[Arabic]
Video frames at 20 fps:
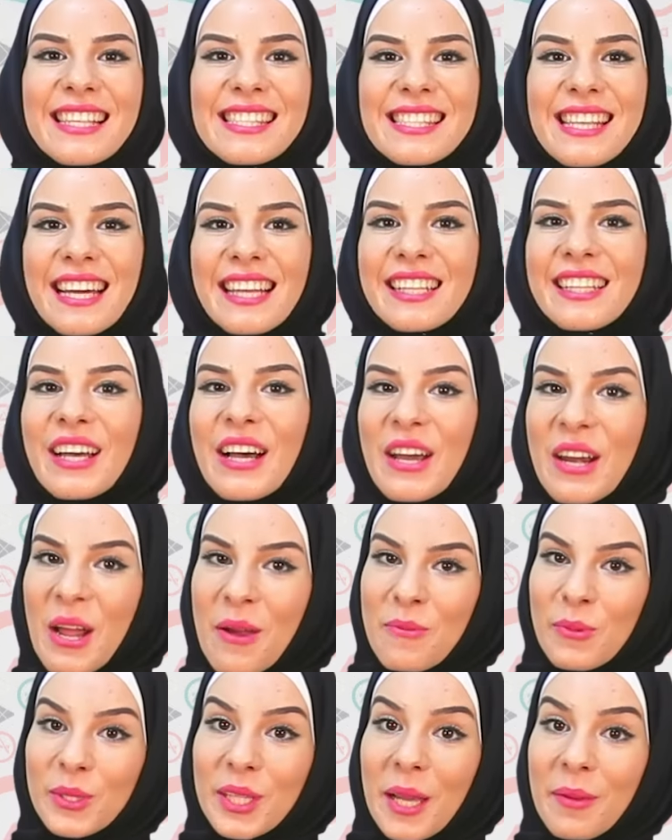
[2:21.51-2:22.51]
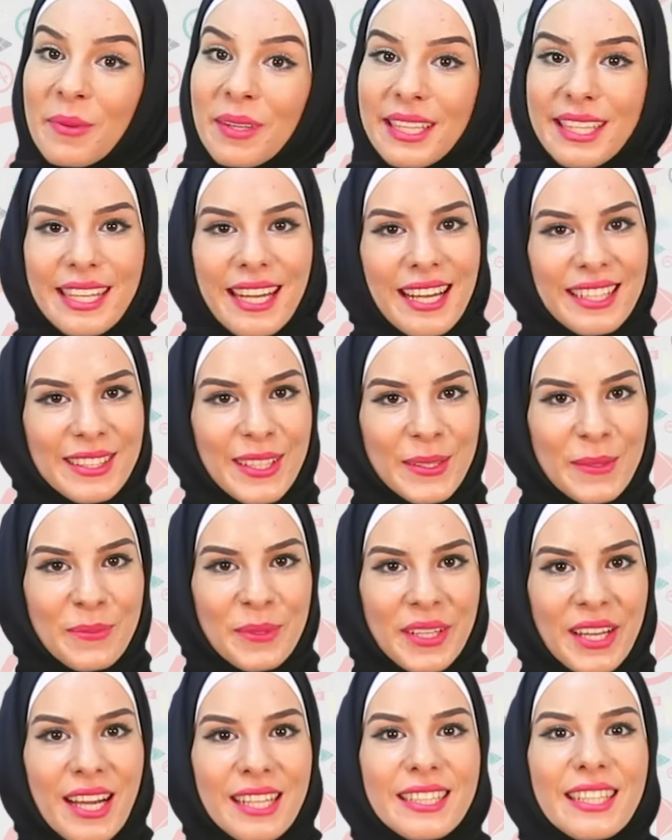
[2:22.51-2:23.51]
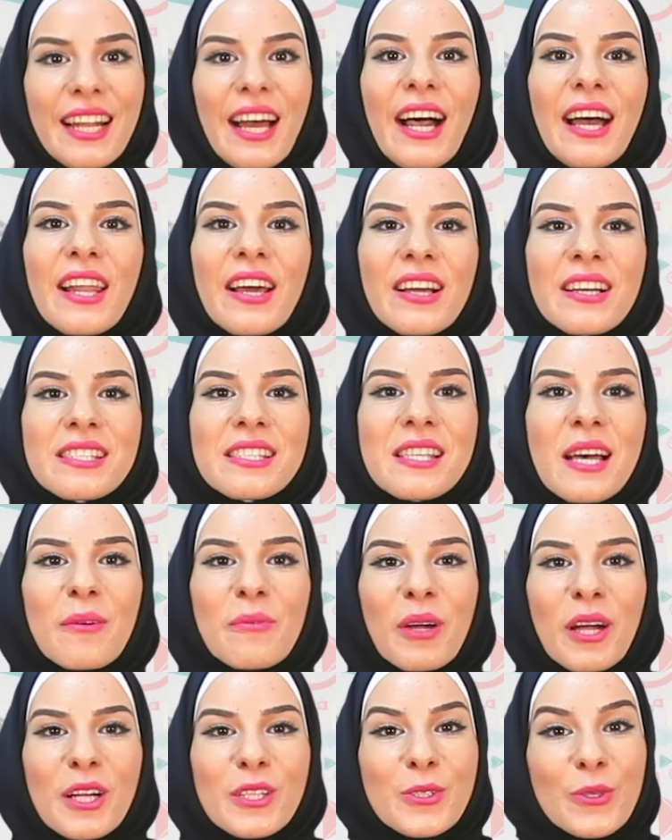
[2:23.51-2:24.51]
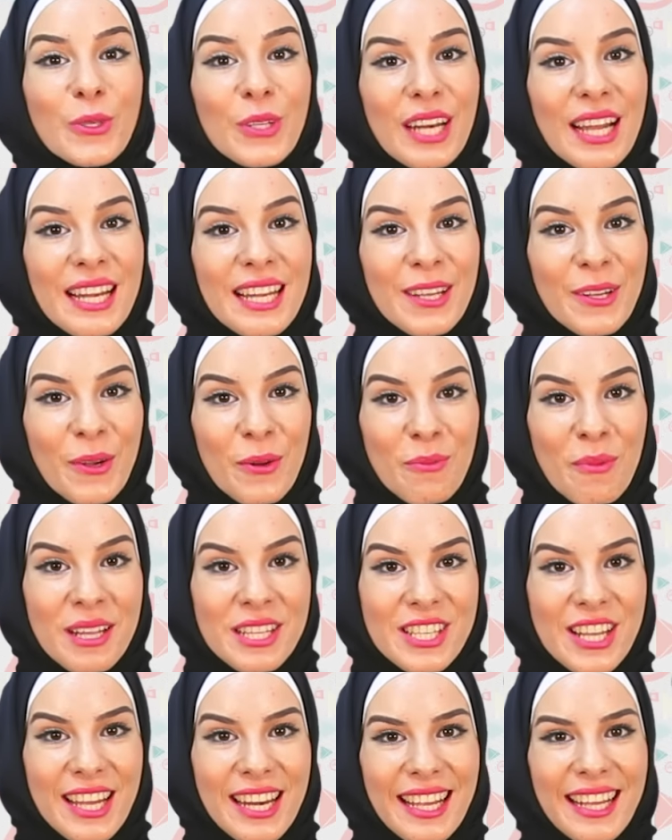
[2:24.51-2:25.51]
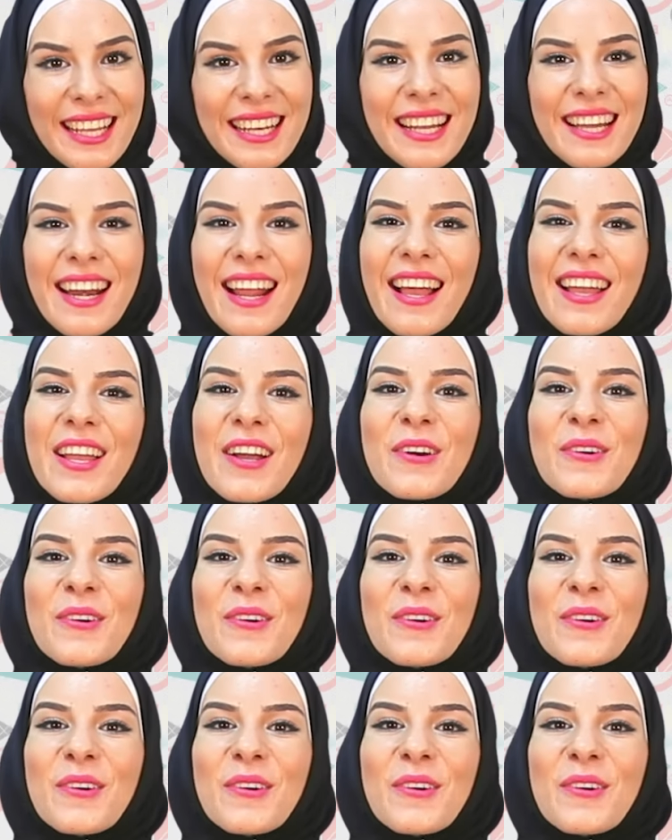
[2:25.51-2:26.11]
نستعرض آراء متابعينا عن تطبيقات الحلقة السابقة شكرا لكل من شاركنا رأيه